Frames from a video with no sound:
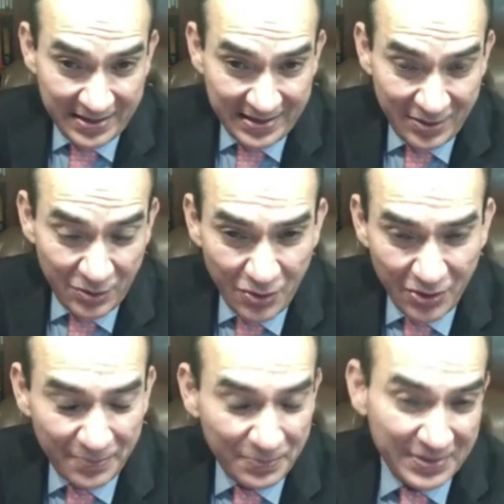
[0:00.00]
que
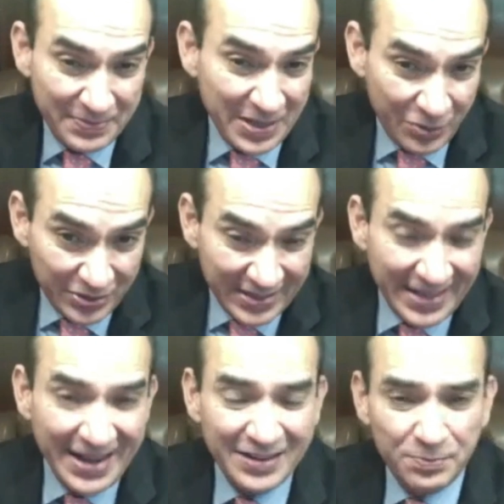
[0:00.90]
no, médicos
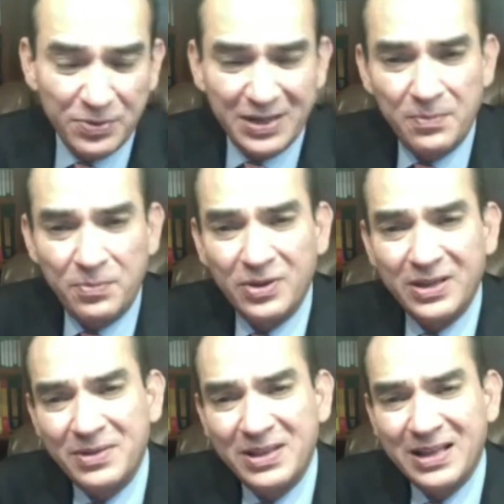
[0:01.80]
generales, por ejemplo, que
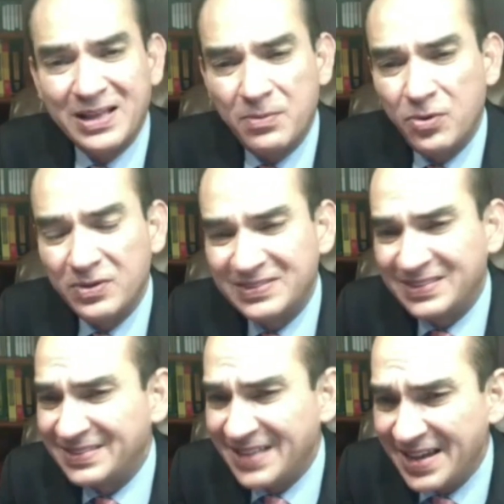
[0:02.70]
llevan a cabo
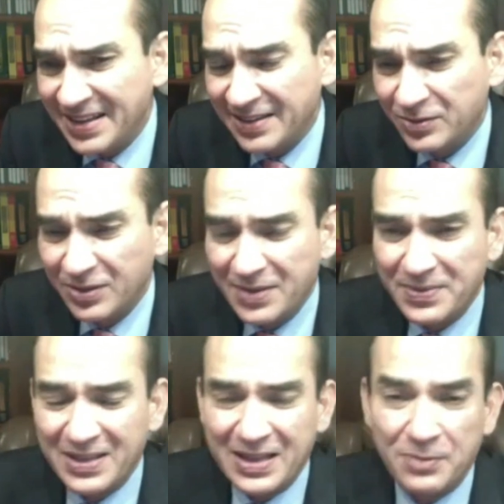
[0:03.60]
cesáreas o
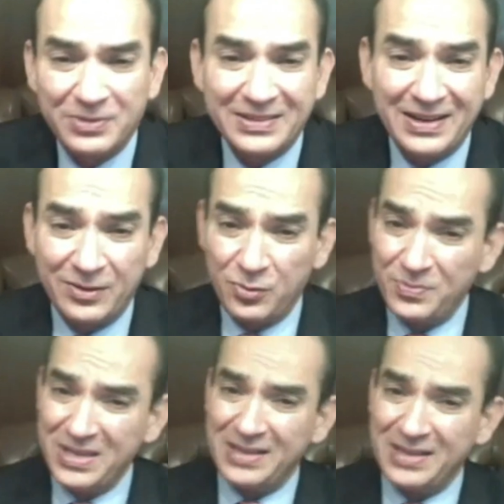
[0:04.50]
llevan a cabo
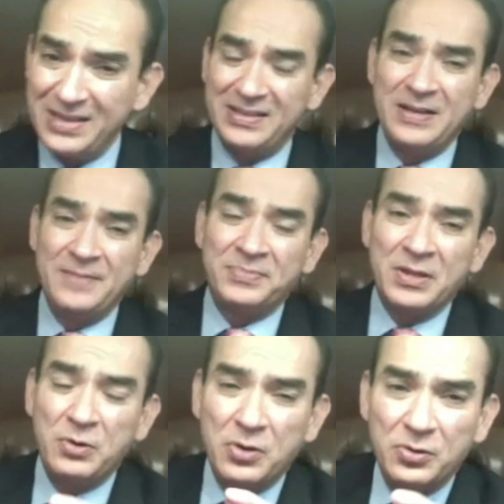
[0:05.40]
histerectomías.
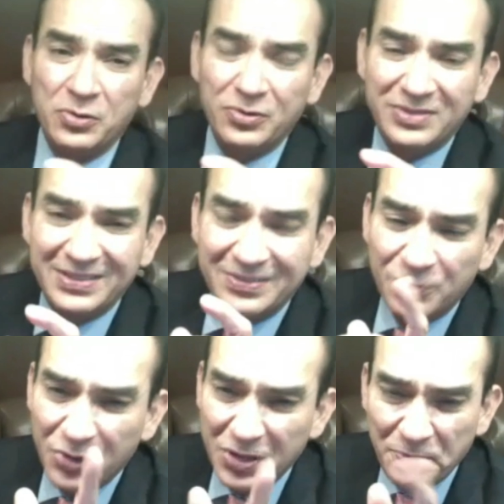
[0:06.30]
Luego, entonces,
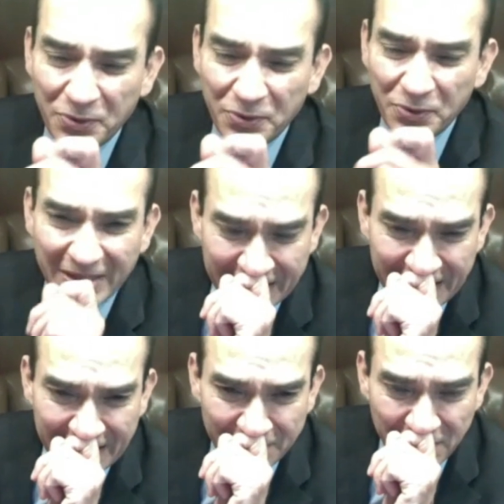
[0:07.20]
muy
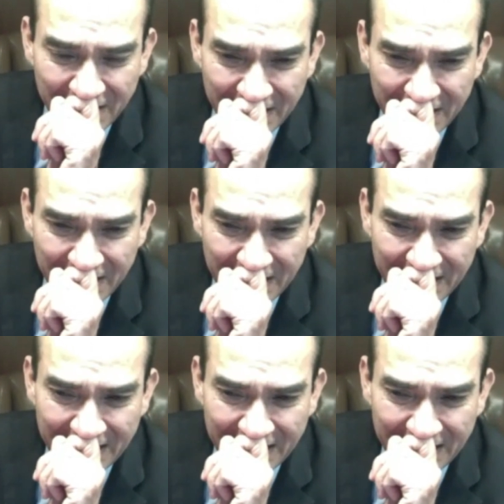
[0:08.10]
importante el